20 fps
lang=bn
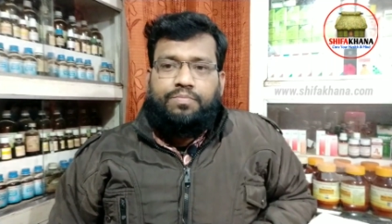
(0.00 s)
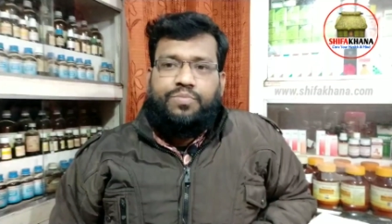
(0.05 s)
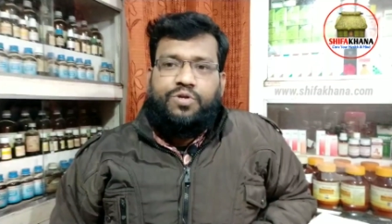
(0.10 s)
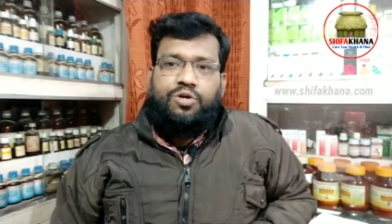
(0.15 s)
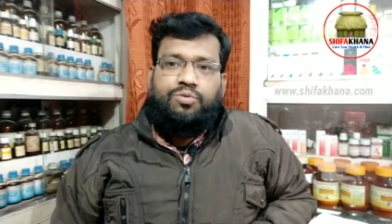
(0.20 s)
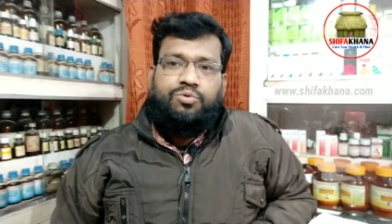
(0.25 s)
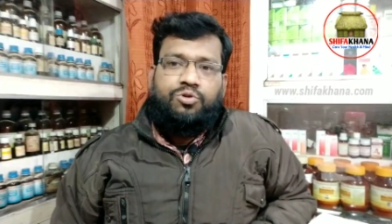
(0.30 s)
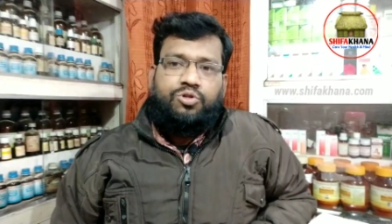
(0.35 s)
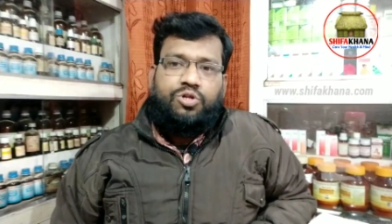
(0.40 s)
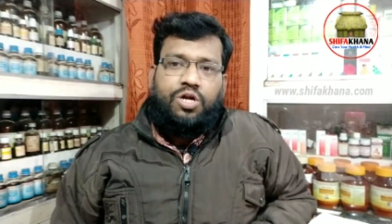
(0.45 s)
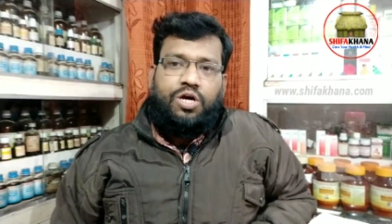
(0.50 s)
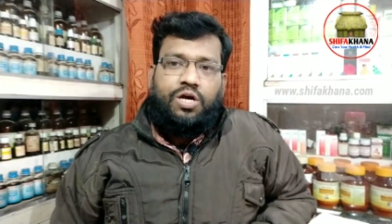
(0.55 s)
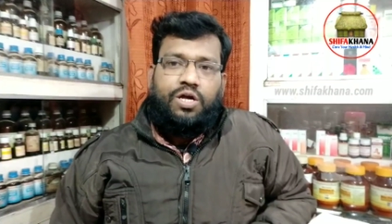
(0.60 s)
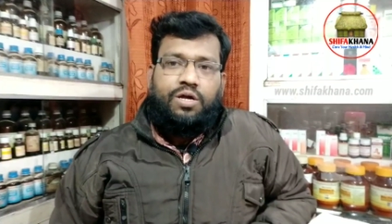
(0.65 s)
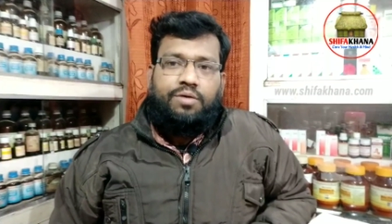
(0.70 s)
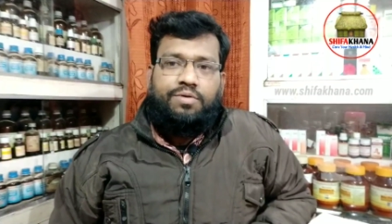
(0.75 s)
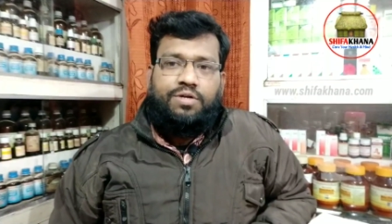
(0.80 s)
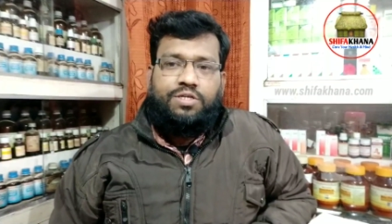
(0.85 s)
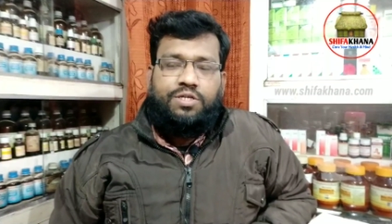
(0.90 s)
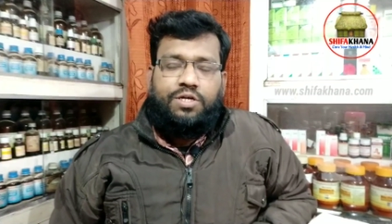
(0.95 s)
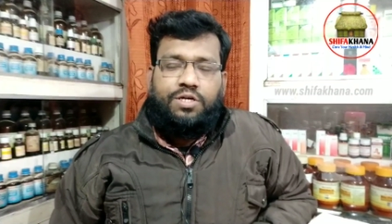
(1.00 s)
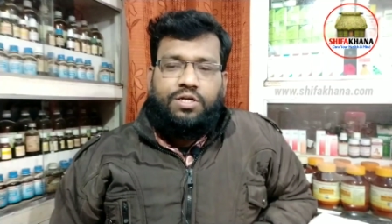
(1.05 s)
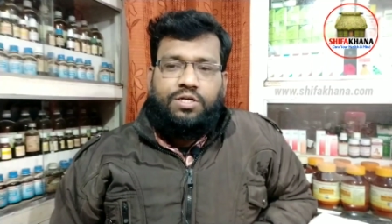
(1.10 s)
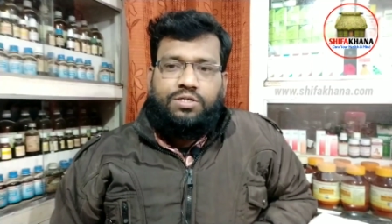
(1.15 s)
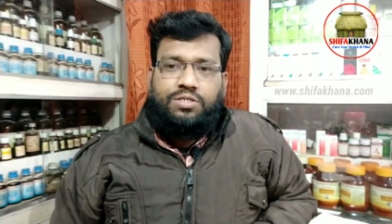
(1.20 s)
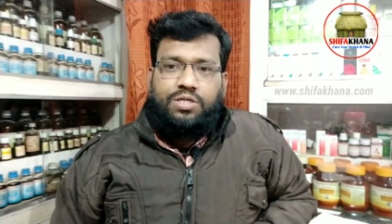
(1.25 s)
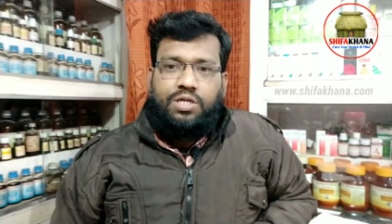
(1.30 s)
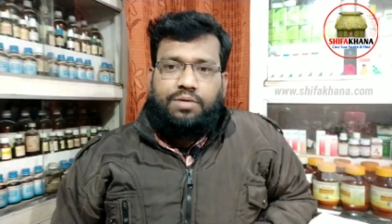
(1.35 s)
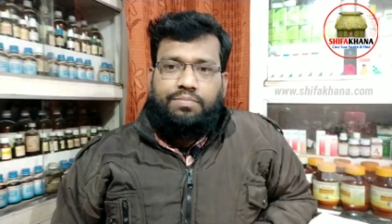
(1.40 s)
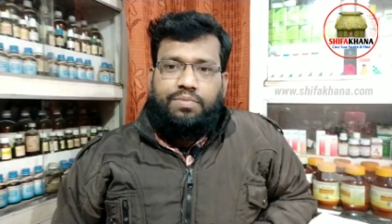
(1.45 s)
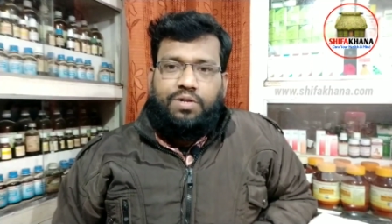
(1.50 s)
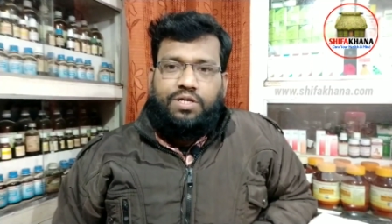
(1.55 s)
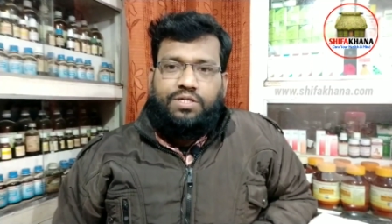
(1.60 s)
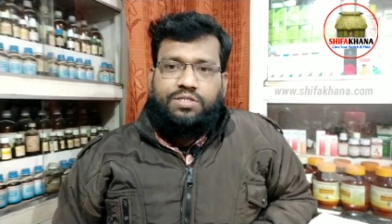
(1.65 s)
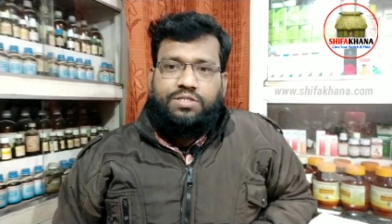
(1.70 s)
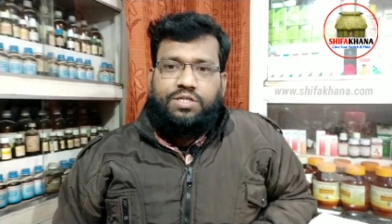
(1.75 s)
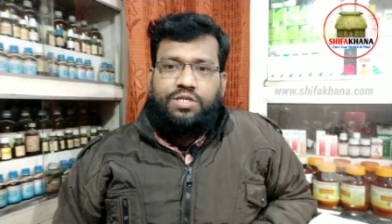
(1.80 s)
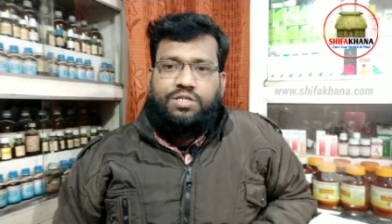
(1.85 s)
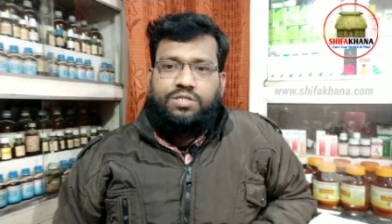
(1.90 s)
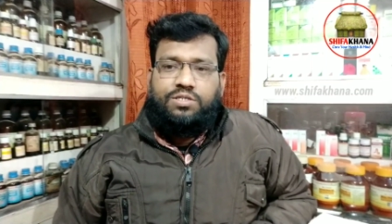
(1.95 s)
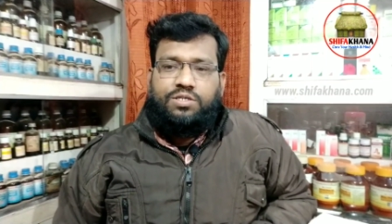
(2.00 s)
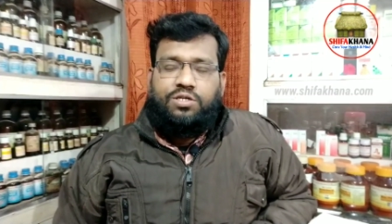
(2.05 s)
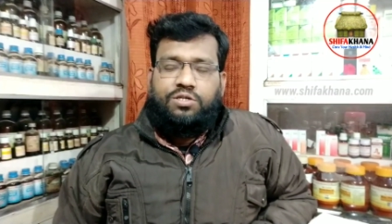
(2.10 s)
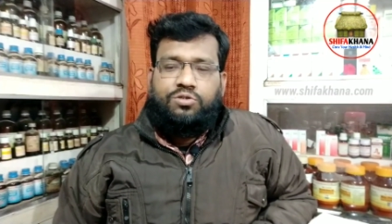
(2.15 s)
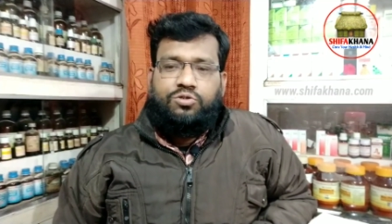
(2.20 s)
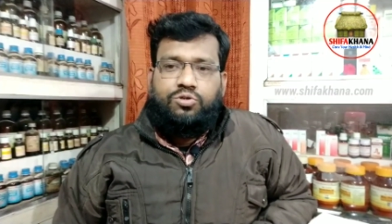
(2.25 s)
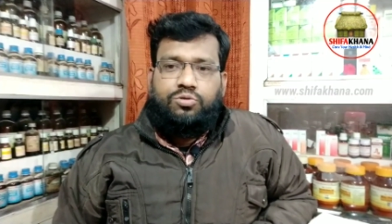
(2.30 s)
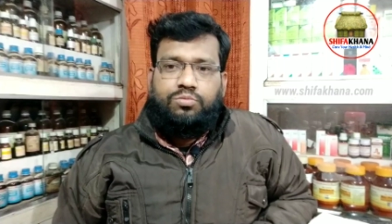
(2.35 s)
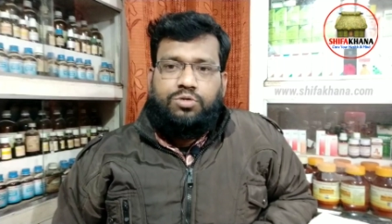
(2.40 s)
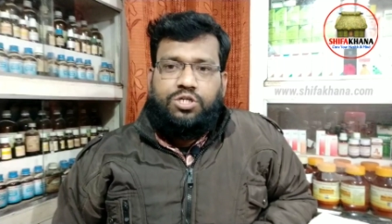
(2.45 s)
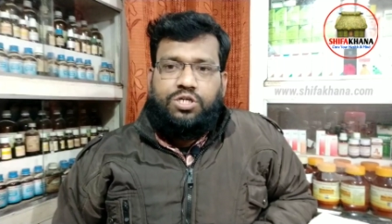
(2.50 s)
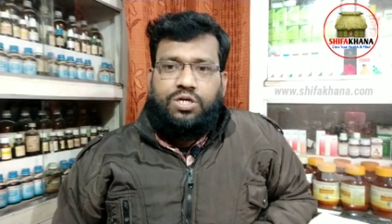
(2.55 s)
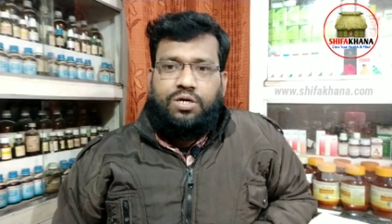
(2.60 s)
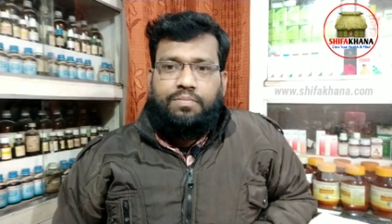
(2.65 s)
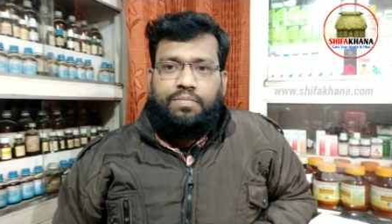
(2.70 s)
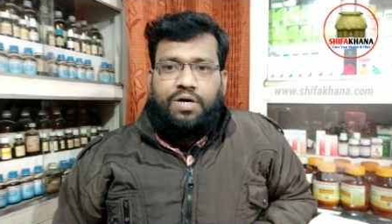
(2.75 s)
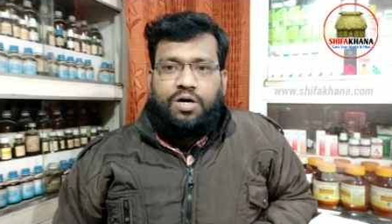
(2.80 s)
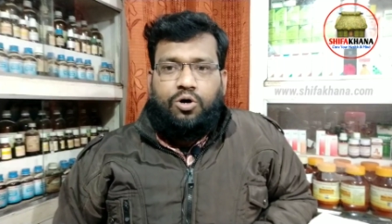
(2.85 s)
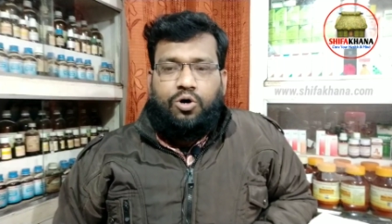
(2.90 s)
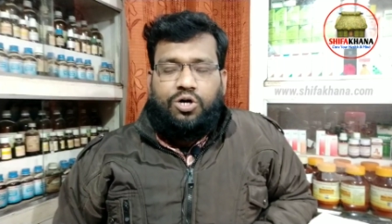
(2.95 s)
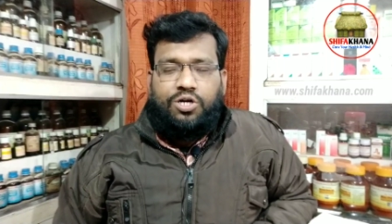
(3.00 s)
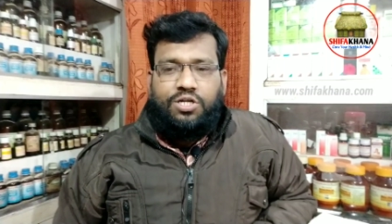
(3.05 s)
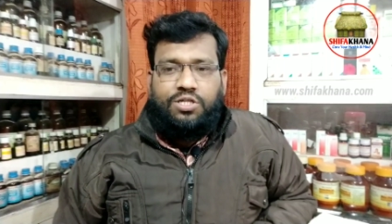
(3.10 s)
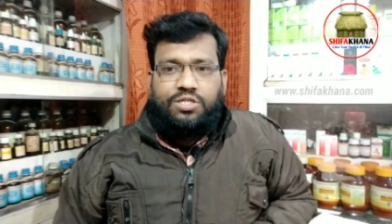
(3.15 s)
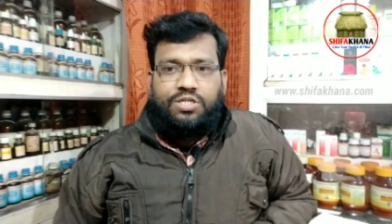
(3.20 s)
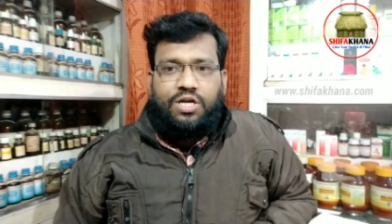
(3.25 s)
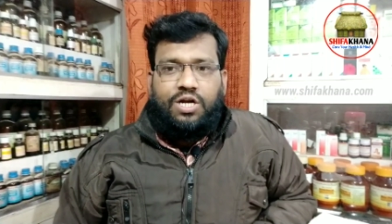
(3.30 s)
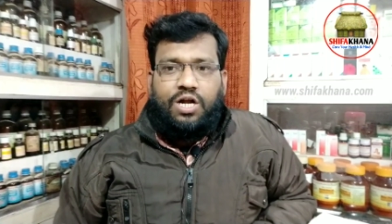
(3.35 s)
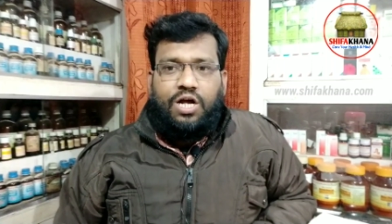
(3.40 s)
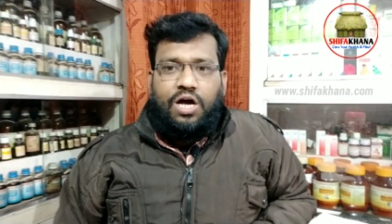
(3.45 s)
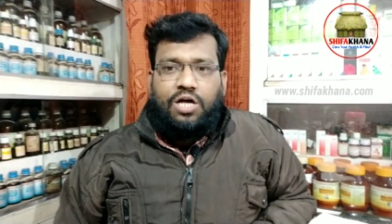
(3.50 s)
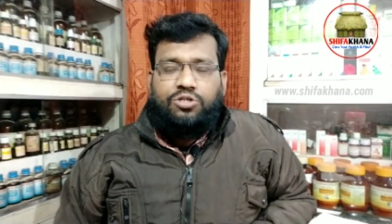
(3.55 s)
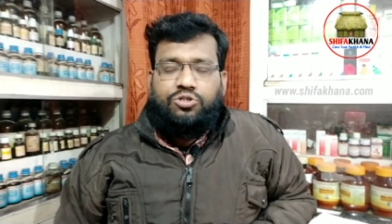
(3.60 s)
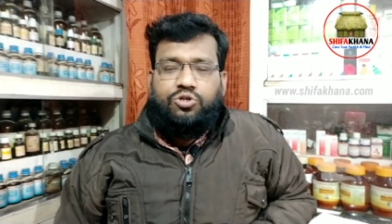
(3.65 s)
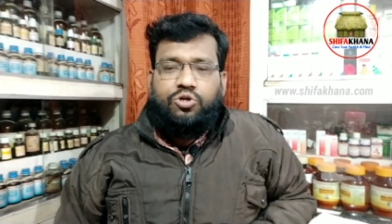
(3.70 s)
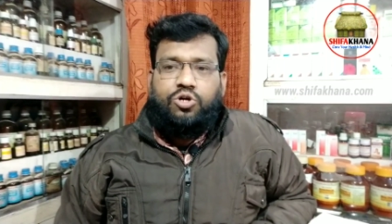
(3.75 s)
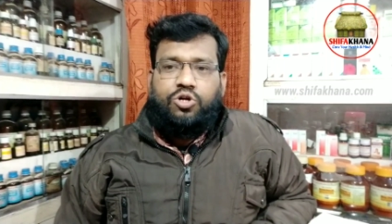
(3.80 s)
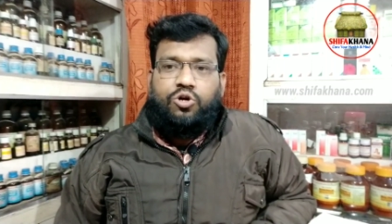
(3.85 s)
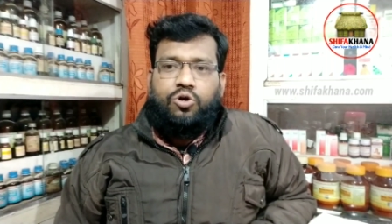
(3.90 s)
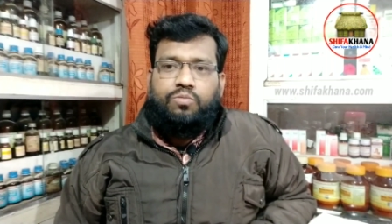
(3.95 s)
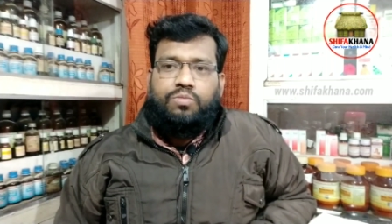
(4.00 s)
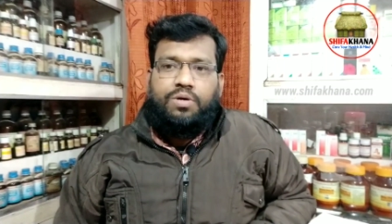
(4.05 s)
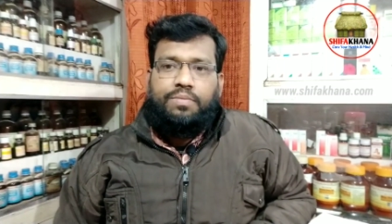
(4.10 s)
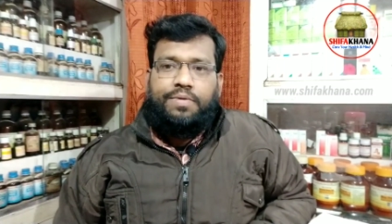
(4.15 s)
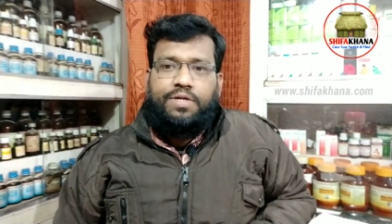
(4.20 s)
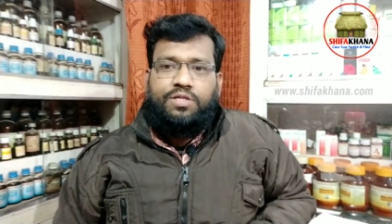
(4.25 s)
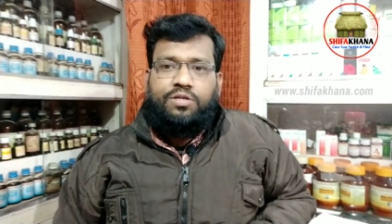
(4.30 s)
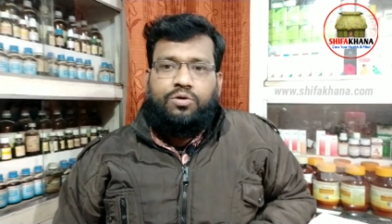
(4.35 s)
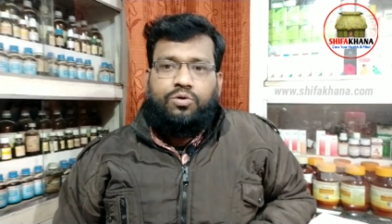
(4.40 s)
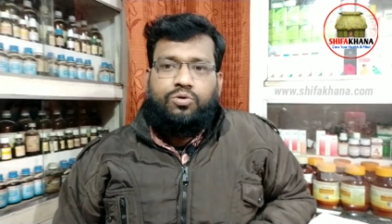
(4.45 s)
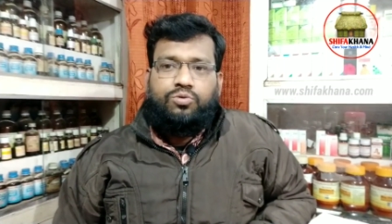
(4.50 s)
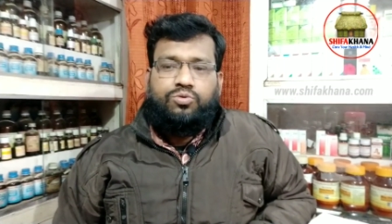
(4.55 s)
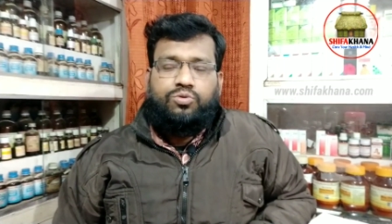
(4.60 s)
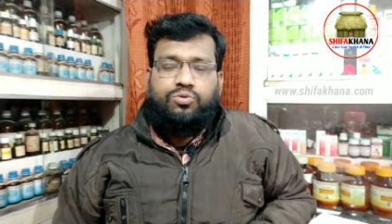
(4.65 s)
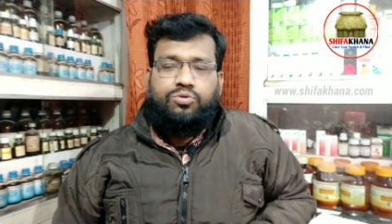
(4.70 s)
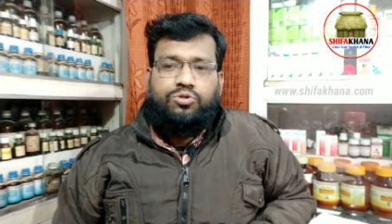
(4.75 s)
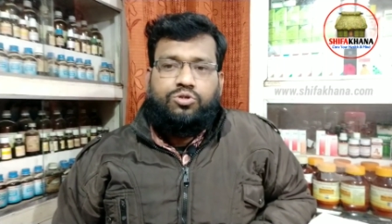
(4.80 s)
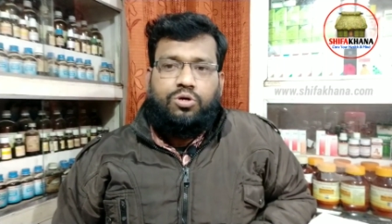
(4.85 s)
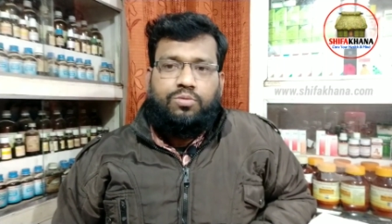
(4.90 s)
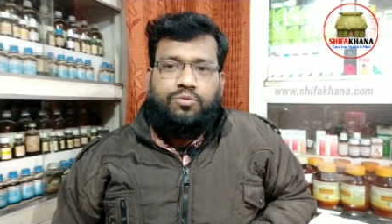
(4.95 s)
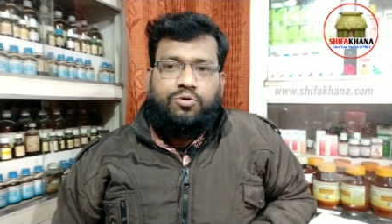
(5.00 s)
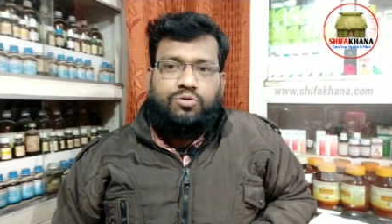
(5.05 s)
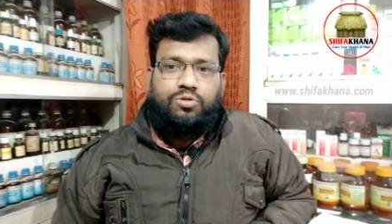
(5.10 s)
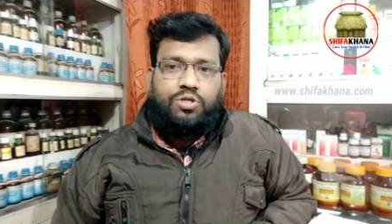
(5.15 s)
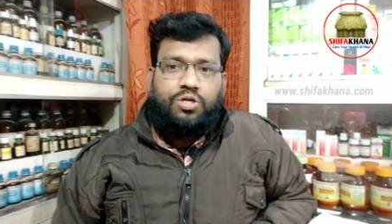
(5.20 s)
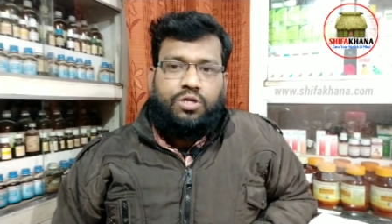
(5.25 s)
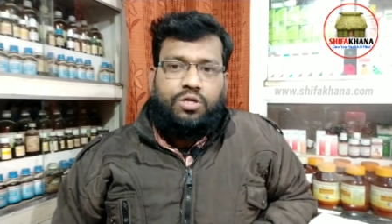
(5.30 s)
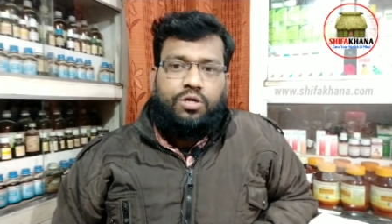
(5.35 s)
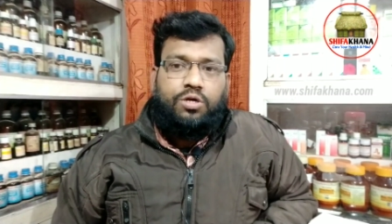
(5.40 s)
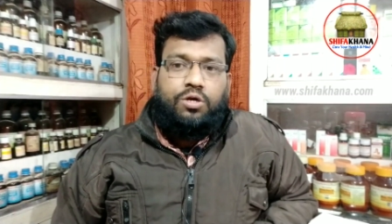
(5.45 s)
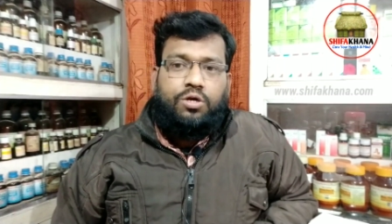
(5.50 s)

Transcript: প্রিয় বন্ধুরা এবার জানি স্লিপলেসনেস ইনসোমিনিয়া বা অনিদ্রার কার্যকরী হোমিওপ্যাথি ওষুধ সম্বন্ধে